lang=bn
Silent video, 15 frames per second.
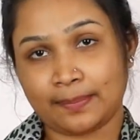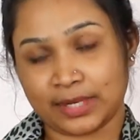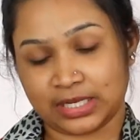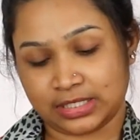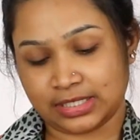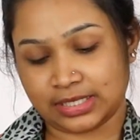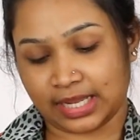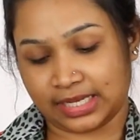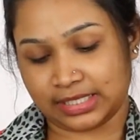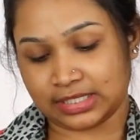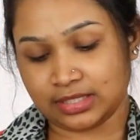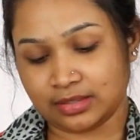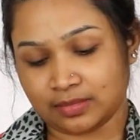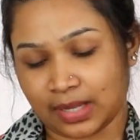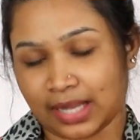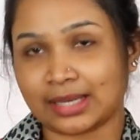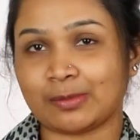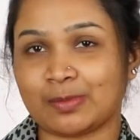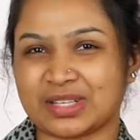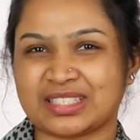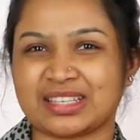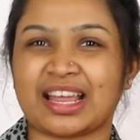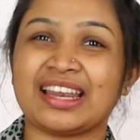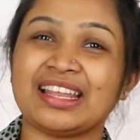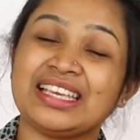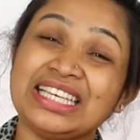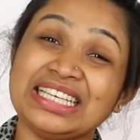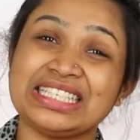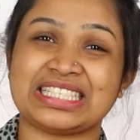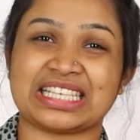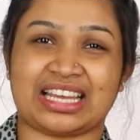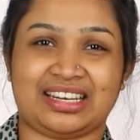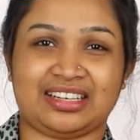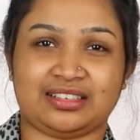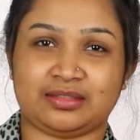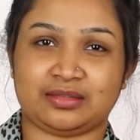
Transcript: পেন্টি নাইটি আর কি পাচ্ছেন আর কি চান